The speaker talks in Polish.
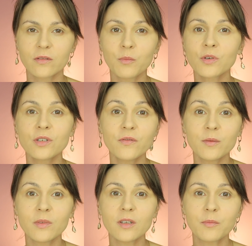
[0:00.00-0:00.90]

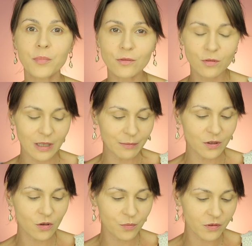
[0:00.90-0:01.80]
możliwymi
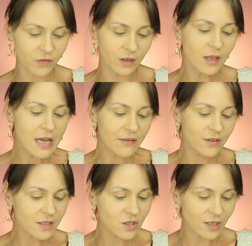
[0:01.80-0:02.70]
produktami do brwi,
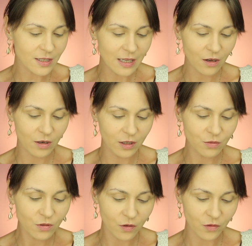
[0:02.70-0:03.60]
więc czas na
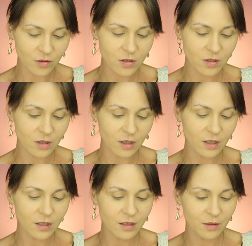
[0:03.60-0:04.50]
kolejną nowość
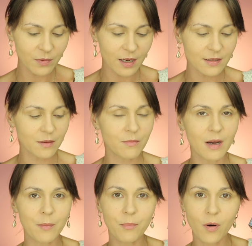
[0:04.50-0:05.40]
i tym razem
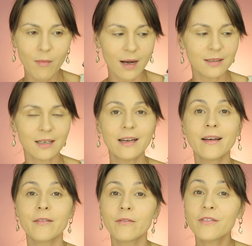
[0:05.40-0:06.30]
mam pomadę.
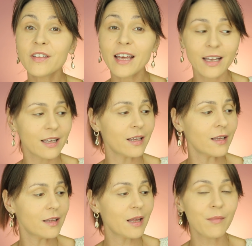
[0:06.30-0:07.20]

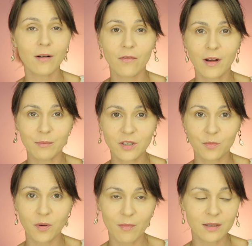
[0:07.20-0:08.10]
Wieki nie malowałam się
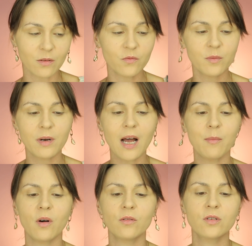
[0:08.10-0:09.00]
pomadą.
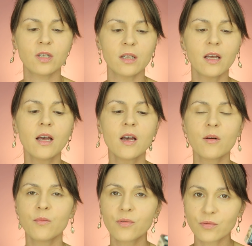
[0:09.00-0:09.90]
Wybrałam odcień
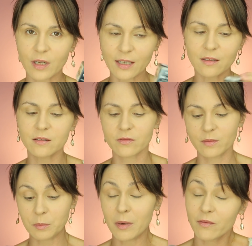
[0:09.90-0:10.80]
brunet.
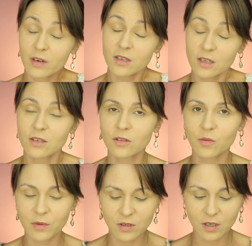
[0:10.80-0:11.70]
Mam wrażenie, że to
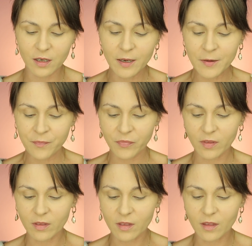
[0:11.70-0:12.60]
będzie
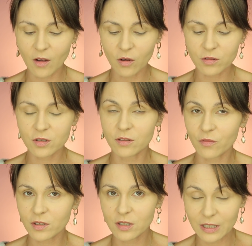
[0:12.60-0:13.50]
mm, odcień
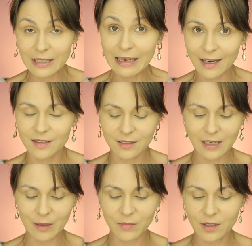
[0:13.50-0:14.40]
właśnie idealny
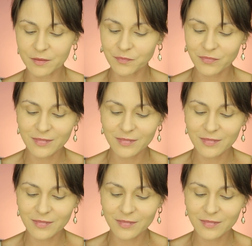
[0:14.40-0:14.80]
dla mnie.